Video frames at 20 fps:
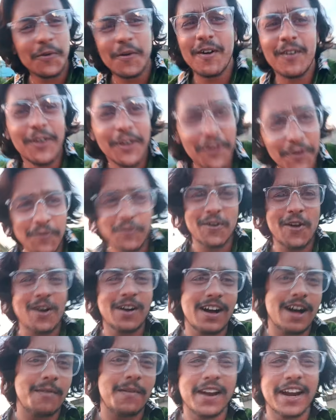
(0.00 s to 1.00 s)
টু আওয়ার নিউ
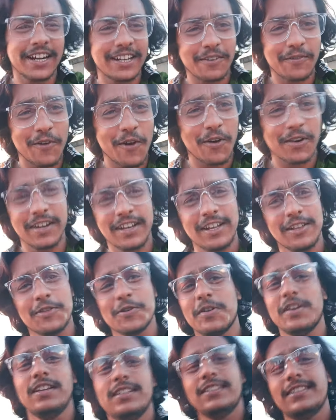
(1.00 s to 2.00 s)
ব্লগ আবার একটা ব্লগ নিয়ে
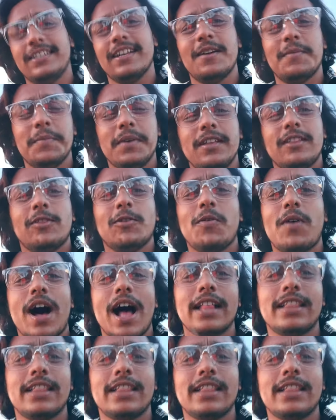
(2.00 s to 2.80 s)
চলে এসেছি আমি তো